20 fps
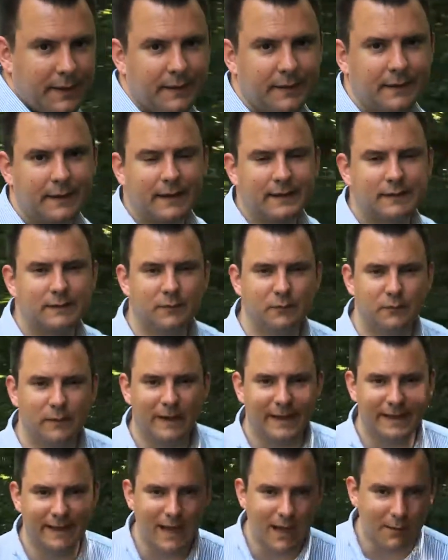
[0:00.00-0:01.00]
Dank dem
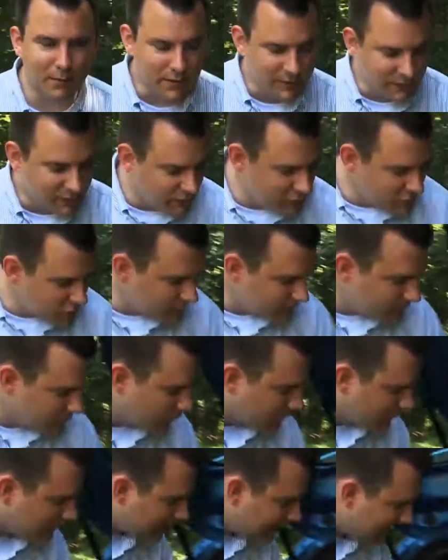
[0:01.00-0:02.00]
variablen
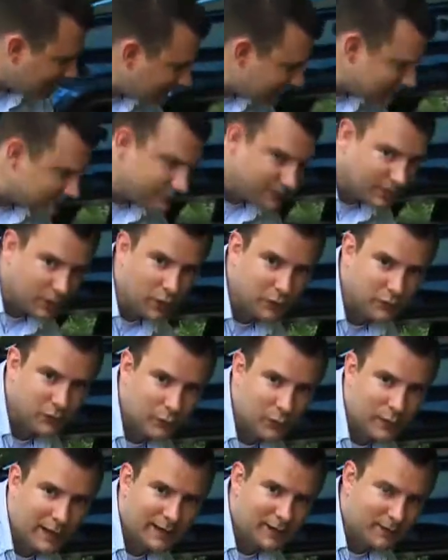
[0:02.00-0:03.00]
Zwischenboden erreichen wir auch
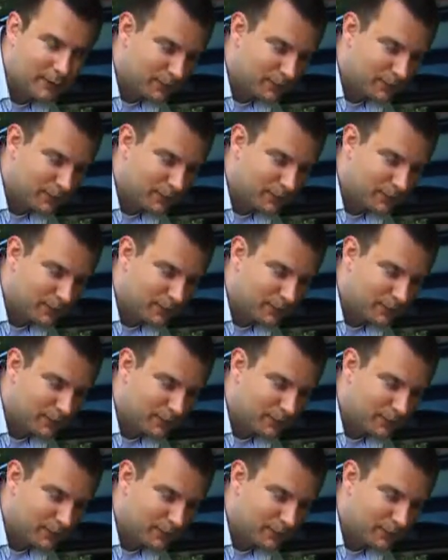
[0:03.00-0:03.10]
so eine